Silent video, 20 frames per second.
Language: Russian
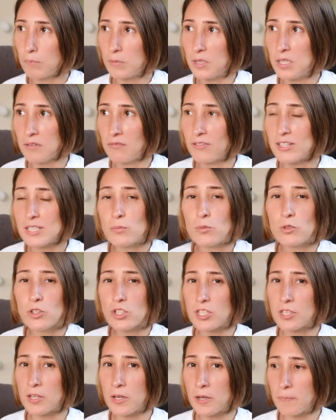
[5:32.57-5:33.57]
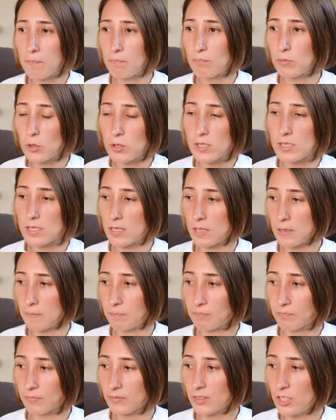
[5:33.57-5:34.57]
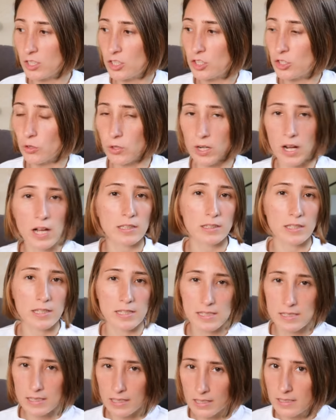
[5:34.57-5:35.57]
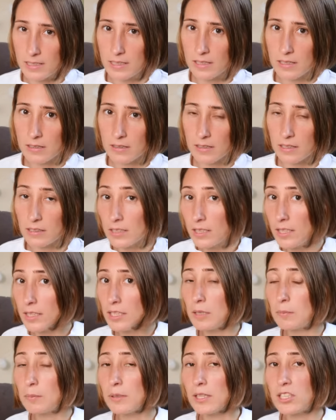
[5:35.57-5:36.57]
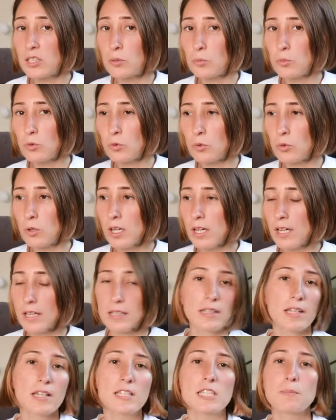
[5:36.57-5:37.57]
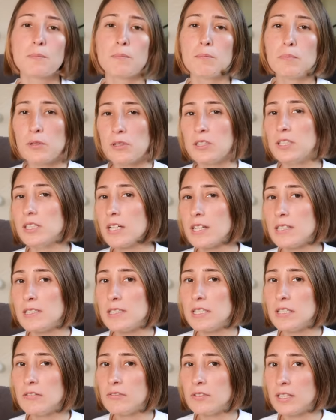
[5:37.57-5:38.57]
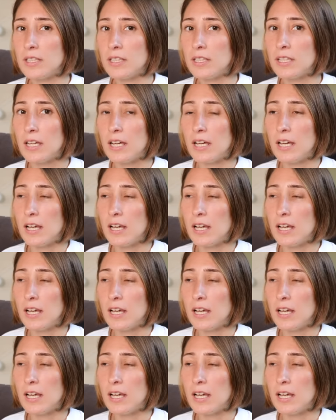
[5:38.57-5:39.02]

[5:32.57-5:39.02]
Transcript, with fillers: и, возможно, просто еще ранняя стадия ангины, поэтому тест был негативный,